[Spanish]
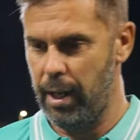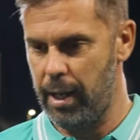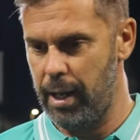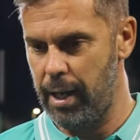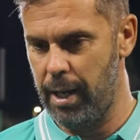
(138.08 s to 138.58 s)

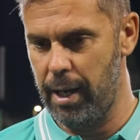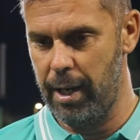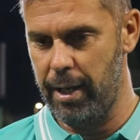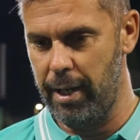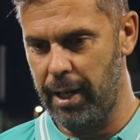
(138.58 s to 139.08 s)

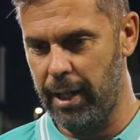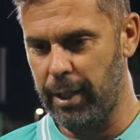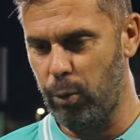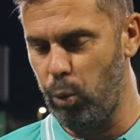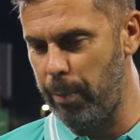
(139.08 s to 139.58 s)

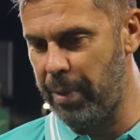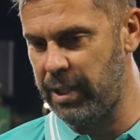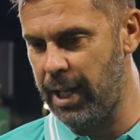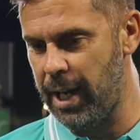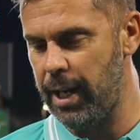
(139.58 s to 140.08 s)
este club
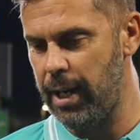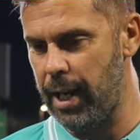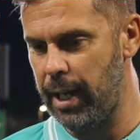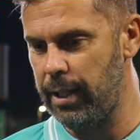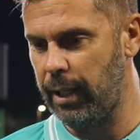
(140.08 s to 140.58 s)
especial y
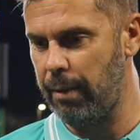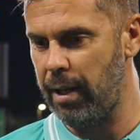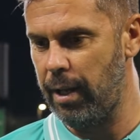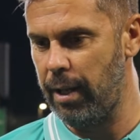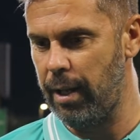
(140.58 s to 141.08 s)
la gente que
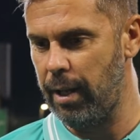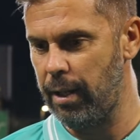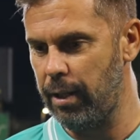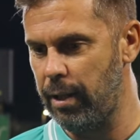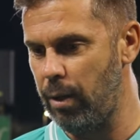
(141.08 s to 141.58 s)

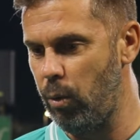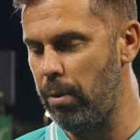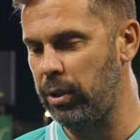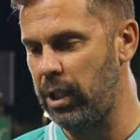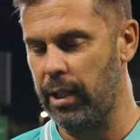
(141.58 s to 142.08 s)
viene de,
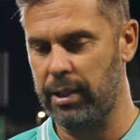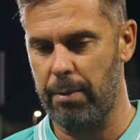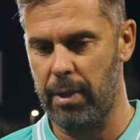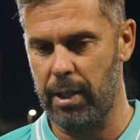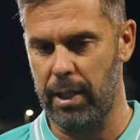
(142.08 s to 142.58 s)
nuevo tiene que
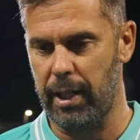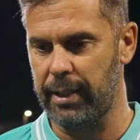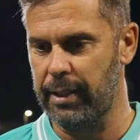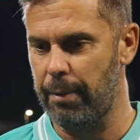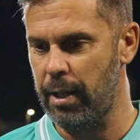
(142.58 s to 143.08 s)
saber, tiene
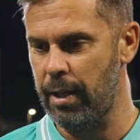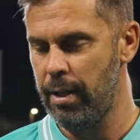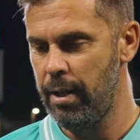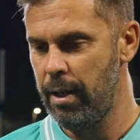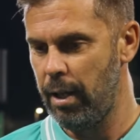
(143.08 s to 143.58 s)
que saber
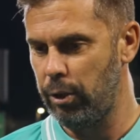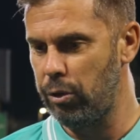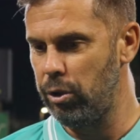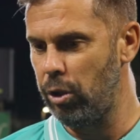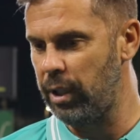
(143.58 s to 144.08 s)

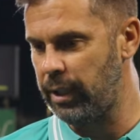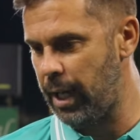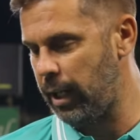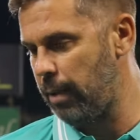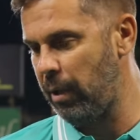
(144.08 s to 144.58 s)
dónde,
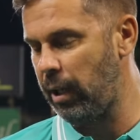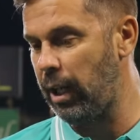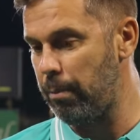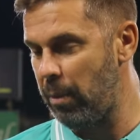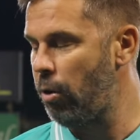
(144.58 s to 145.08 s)
están y
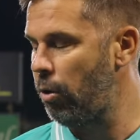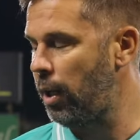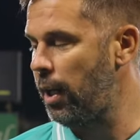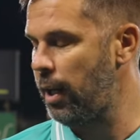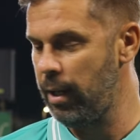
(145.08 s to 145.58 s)
quién
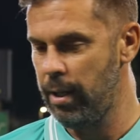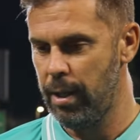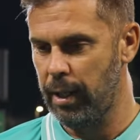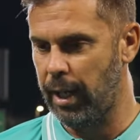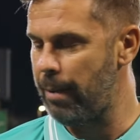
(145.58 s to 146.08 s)
mejor que,
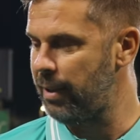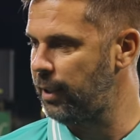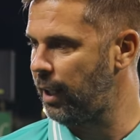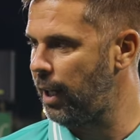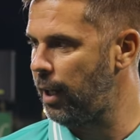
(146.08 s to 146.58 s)
que la
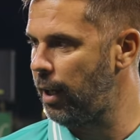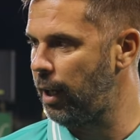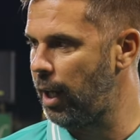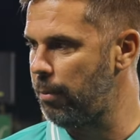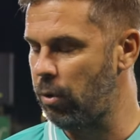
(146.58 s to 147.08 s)
base que,
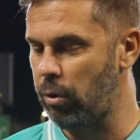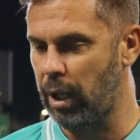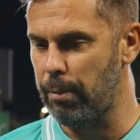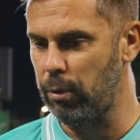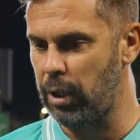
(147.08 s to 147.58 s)

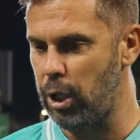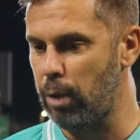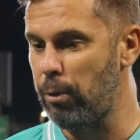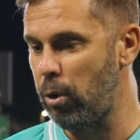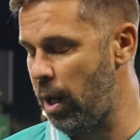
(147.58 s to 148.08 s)
hemos, hemos
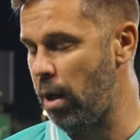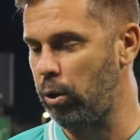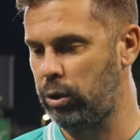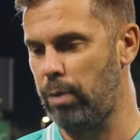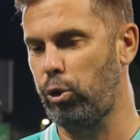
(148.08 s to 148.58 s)
tenido, que hemos logrado.
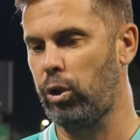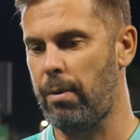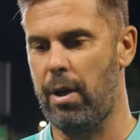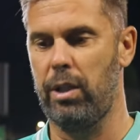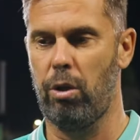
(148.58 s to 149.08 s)
Ha costado mucho
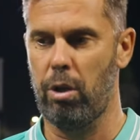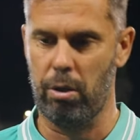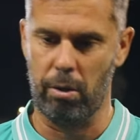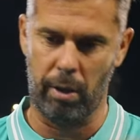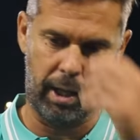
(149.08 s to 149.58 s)
trabajo
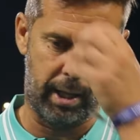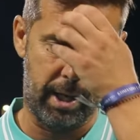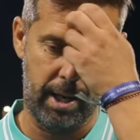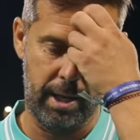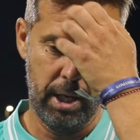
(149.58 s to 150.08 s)
Antonio, hay que
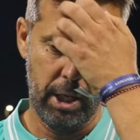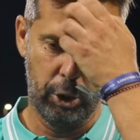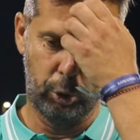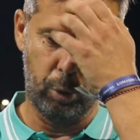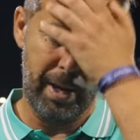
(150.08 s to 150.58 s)
darle
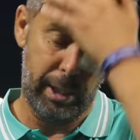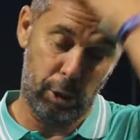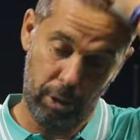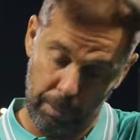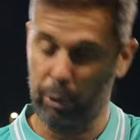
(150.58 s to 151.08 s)
sus
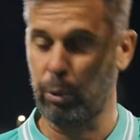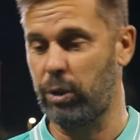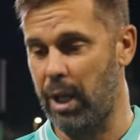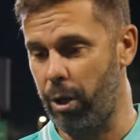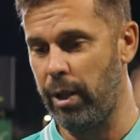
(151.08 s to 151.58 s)
méritos. Después,
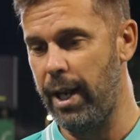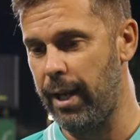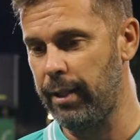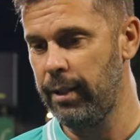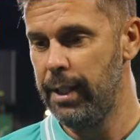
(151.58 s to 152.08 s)
resultados
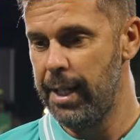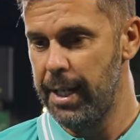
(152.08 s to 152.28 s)
dirán